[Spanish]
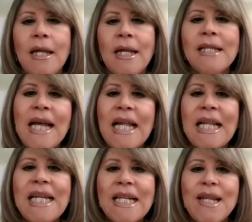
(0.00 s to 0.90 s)
¿Qué
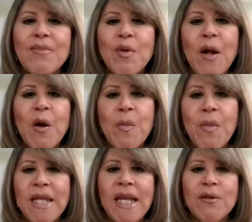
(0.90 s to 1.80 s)
tal? Gracias por
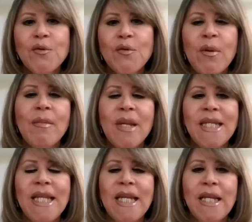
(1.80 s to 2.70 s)
acompañarnos
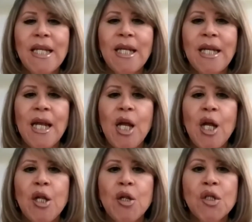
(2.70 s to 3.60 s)
nuevamente.
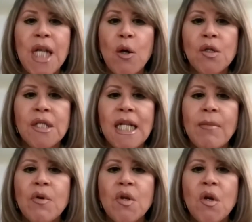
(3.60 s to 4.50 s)
Nos
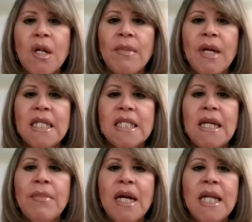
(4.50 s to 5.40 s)
encontramos con la
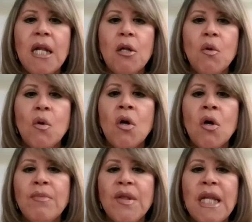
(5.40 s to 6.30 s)
maestra Marian Lugo,
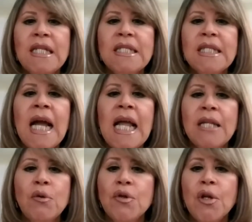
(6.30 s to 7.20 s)
especialista
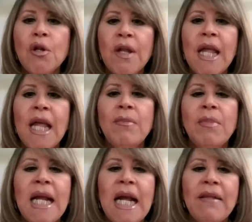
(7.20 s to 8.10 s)
en nutriología
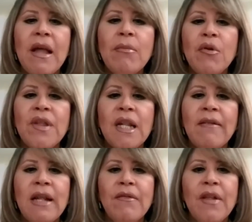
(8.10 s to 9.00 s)
aplicada y vocera
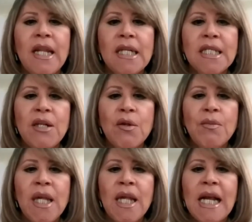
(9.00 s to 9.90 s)
de la Federación
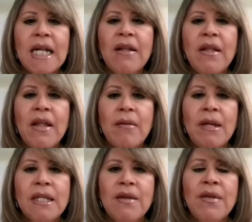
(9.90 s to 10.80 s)
Mexicana de
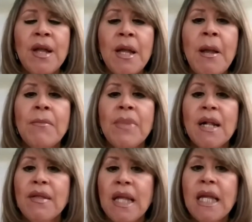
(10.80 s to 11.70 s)
Diabetes,
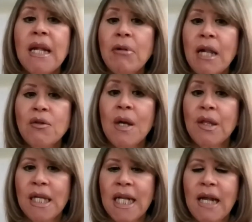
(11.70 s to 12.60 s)
para seguir hablando
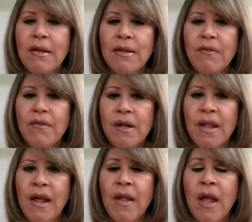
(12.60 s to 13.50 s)
acerca de esta
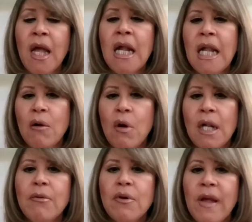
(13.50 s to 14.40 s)
enfermedad, la
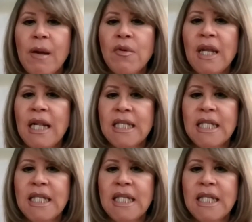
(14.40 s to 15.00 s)
cual abordamos en la